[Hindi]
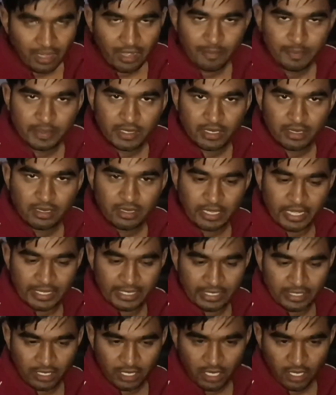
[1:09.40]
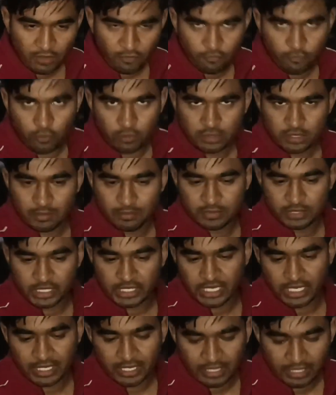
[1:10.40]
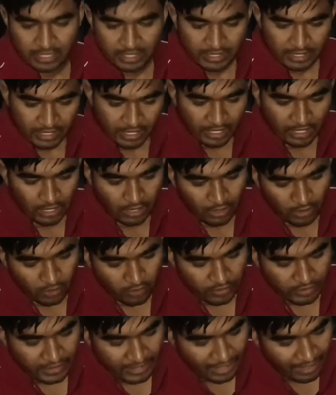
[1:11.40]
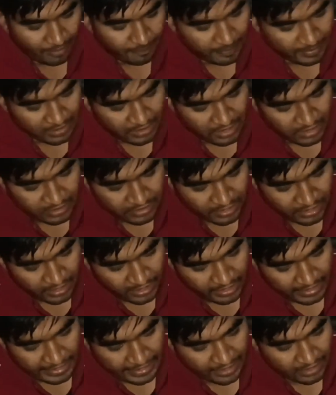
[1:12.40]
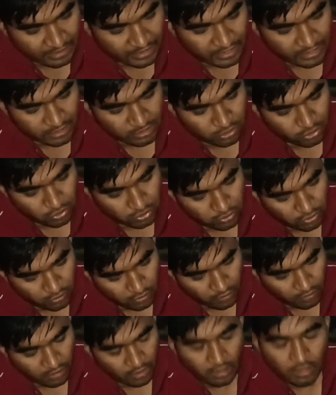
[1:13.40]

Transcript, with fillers: अपनी कैनन है वो एकदम तैयार कर ली है और यहाँ पे लगा दी है एक नहीं दो दो